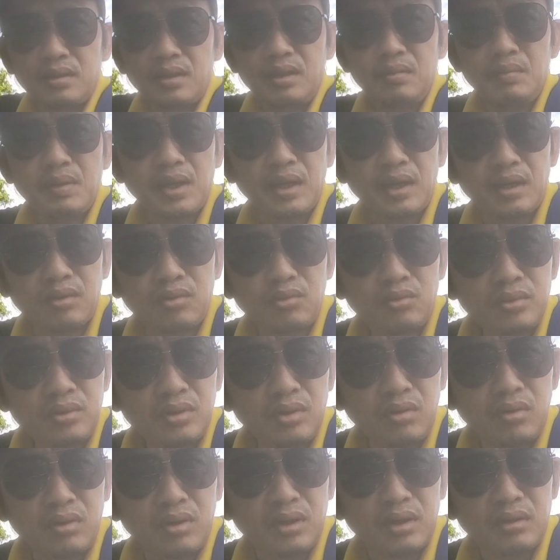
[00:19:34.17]
là lấy bạc hà
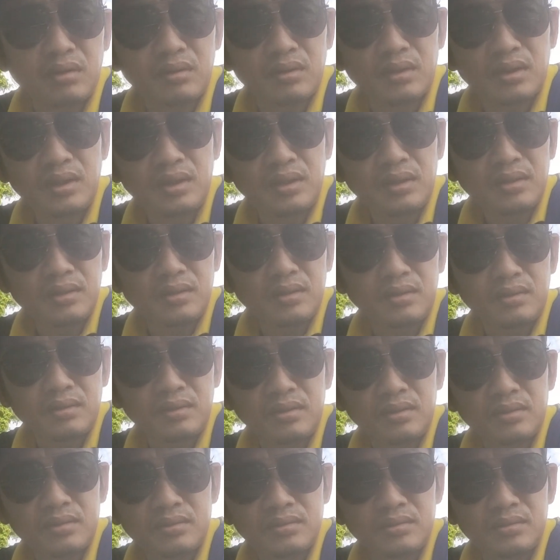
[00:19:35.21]
núi cho người này người kia
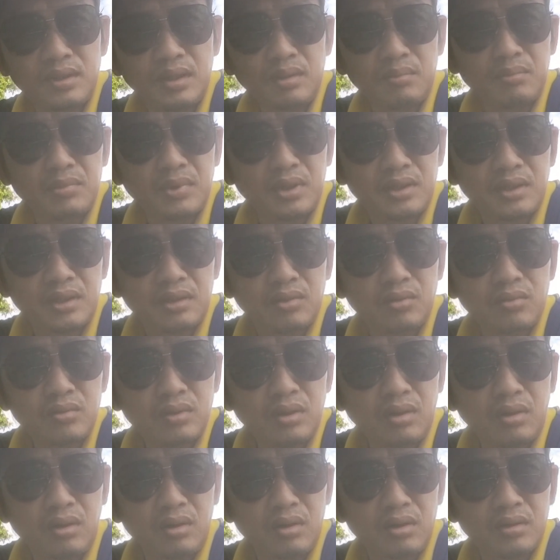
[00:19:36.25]
ờ, đem lại nhà
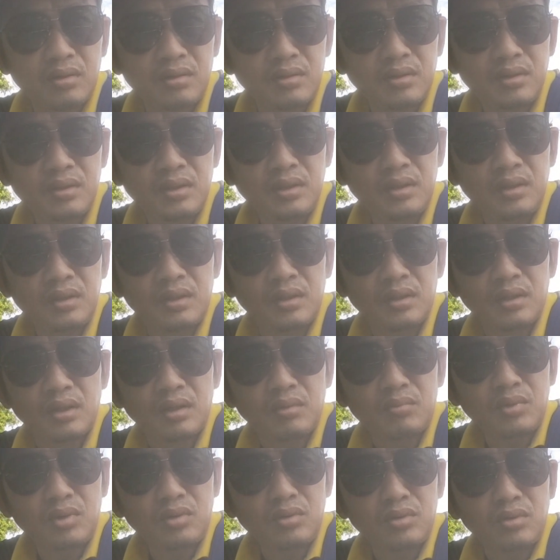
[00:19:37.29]
thuốc cho
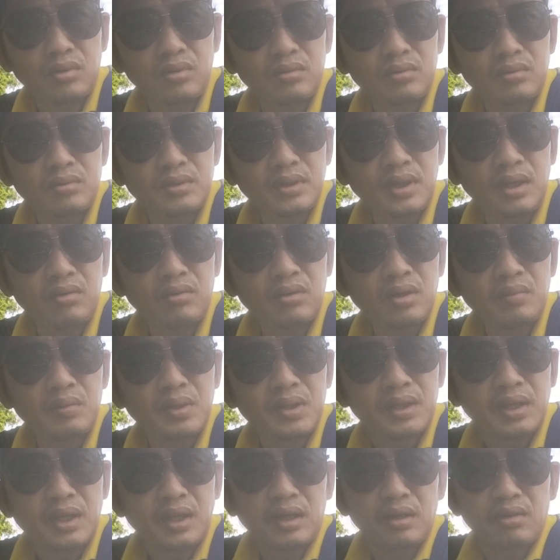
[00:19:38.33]
thì ổng đó nhỏ cháu kể
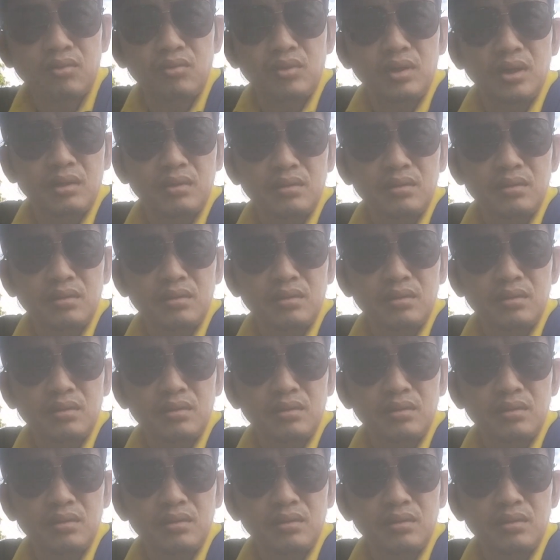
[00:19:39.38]
bên nhà uống